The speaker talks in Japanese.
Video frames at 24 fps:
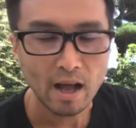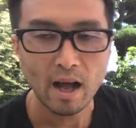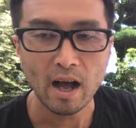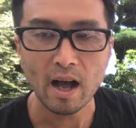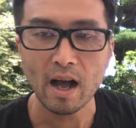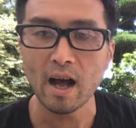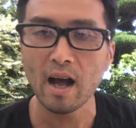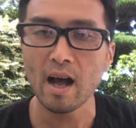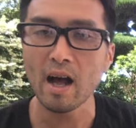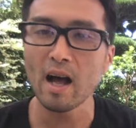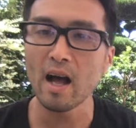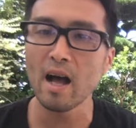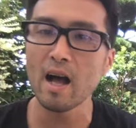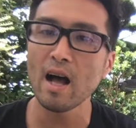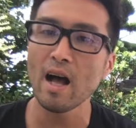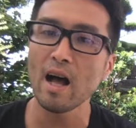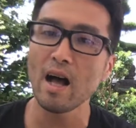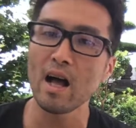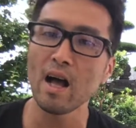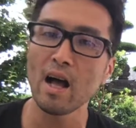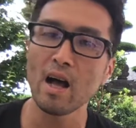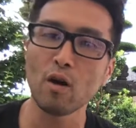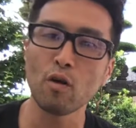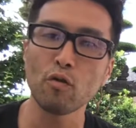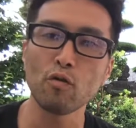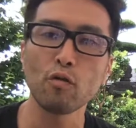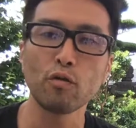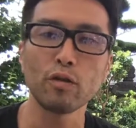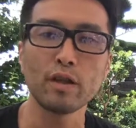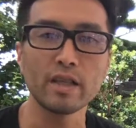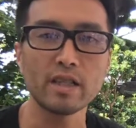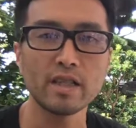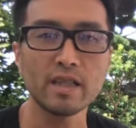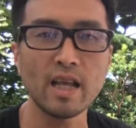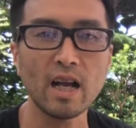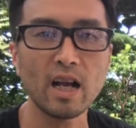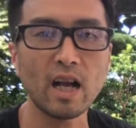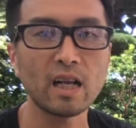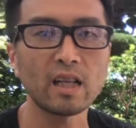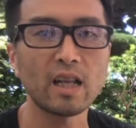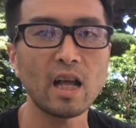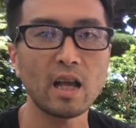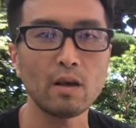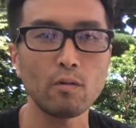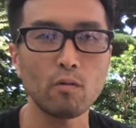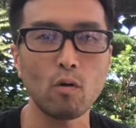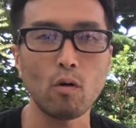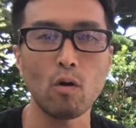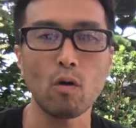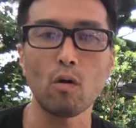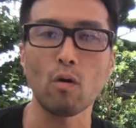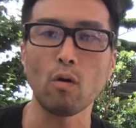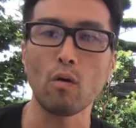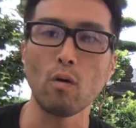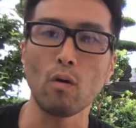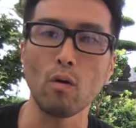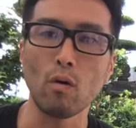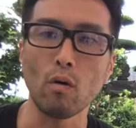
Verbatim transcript: あこのですね課題を